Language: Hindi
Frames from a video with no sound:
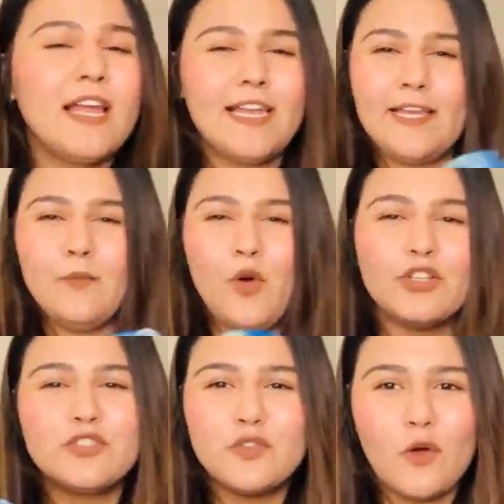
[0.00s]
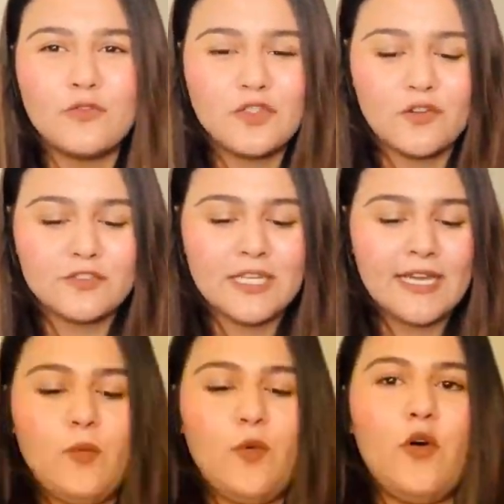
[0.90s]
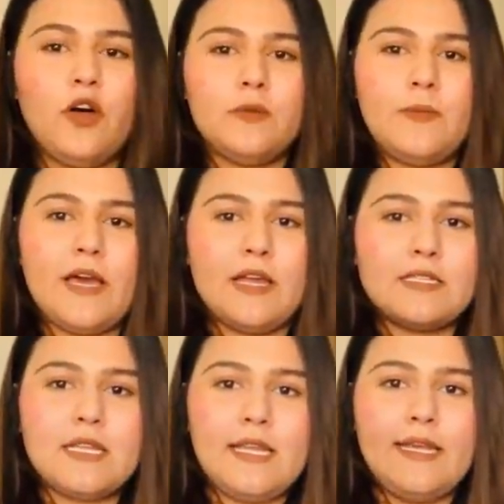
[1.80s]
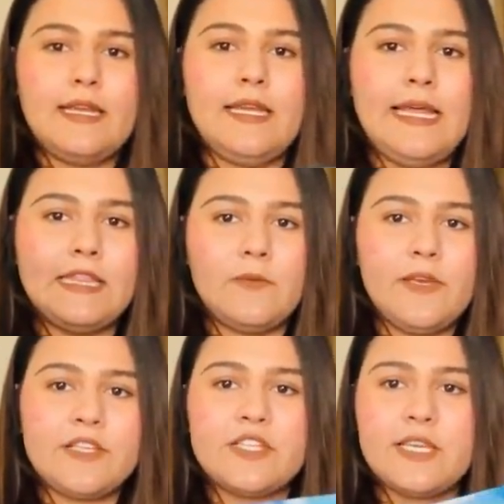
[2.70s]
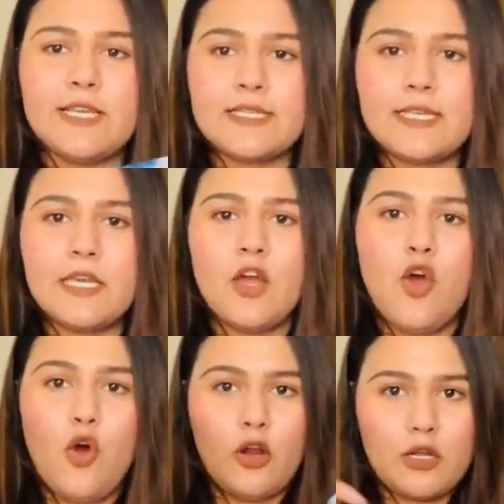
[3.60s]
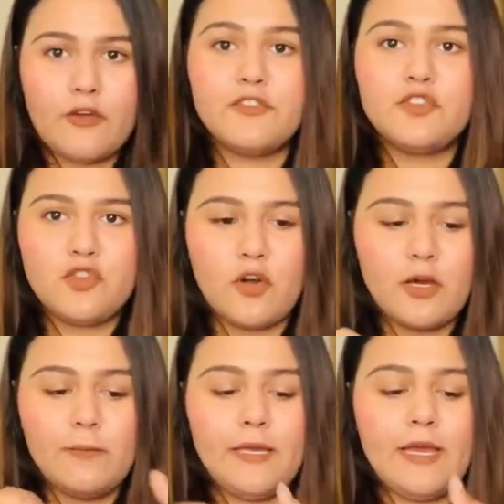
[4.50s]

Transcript: लेकिन बहुत सॉफ्ट सॉफ्ट सा बहुत प्यारा सा लाइक लेंथ भी अच्छी है इसकी और काफी चौड़ा भी